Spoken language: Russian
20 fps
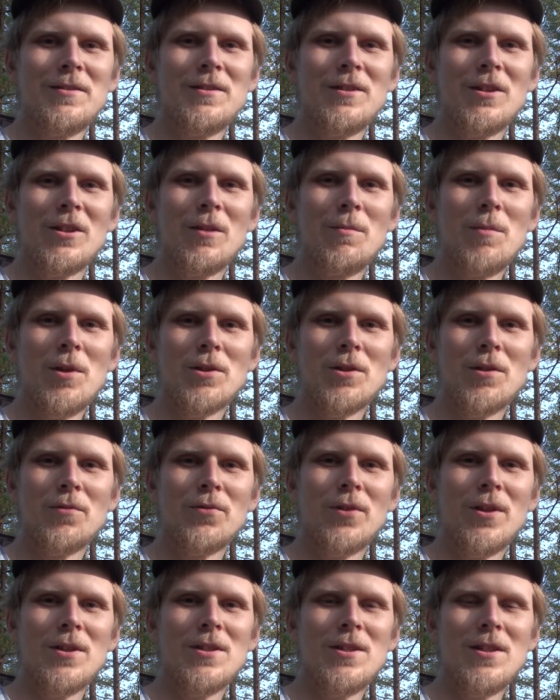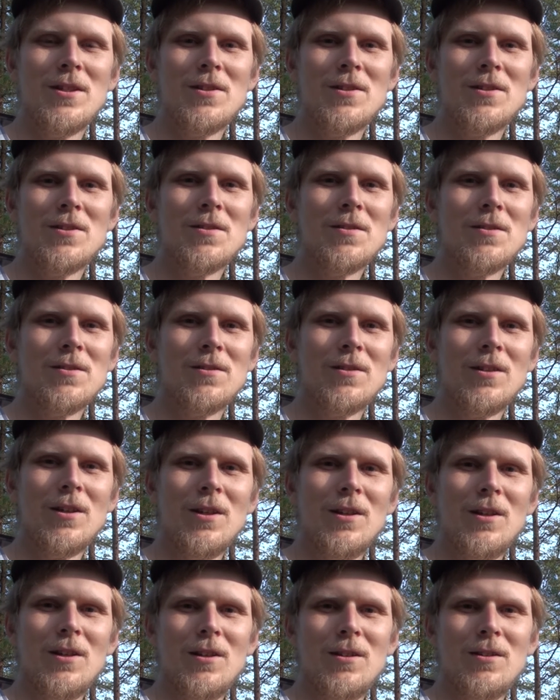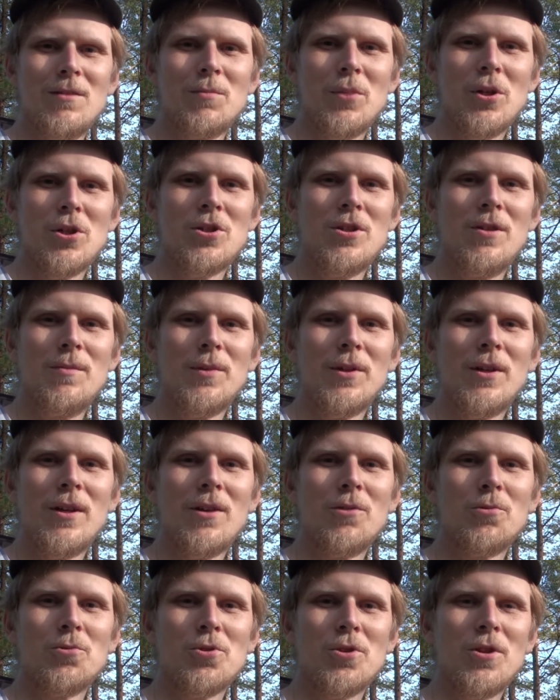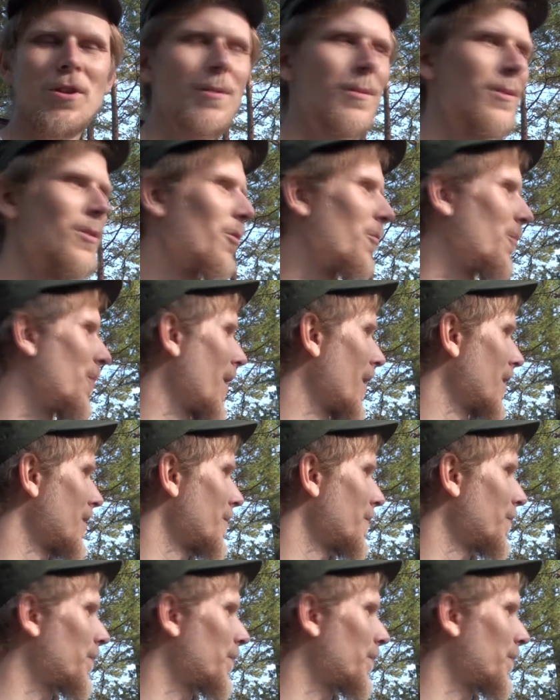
километров на 10. Прошли мы, наверное, уже километров 5.